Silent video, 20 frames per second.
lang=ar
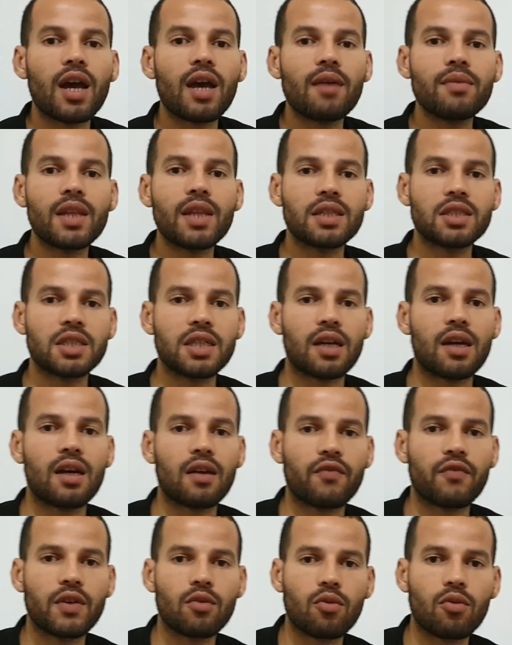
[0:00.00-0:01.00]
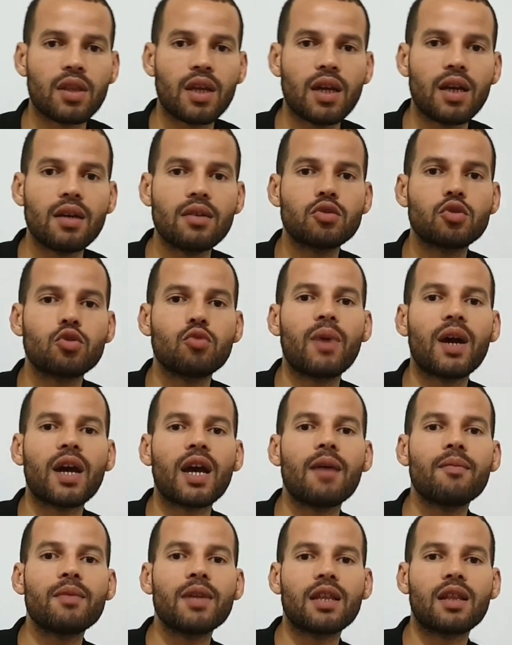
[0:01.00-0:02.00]
قابليه الاشتقاق في نقطه ثم
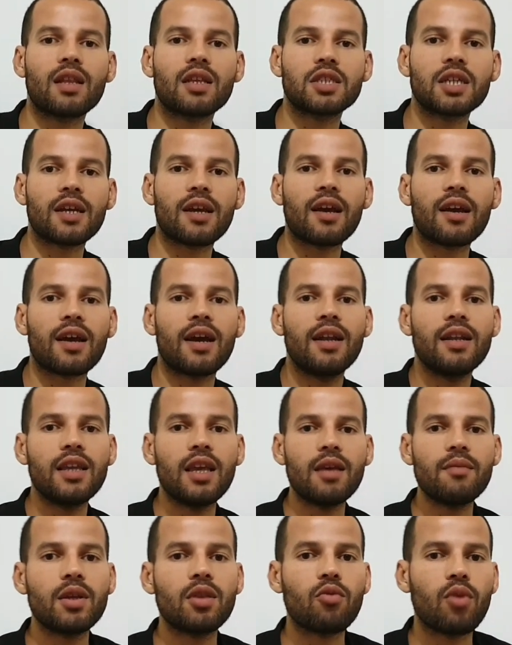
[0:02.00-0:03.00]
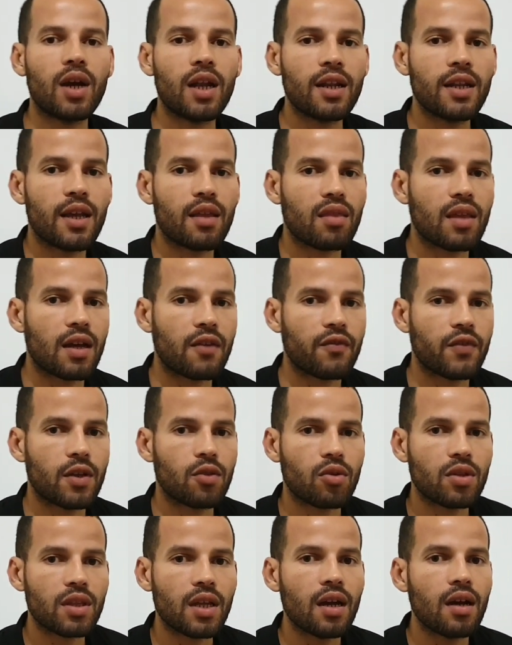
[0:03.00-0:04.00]
قابليه الاشتقاق على اليمين وعلى اليسار في
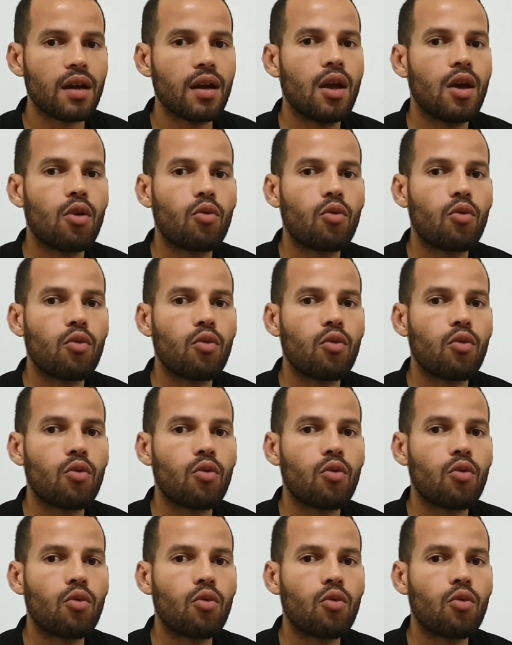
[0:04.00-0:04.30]
نقطه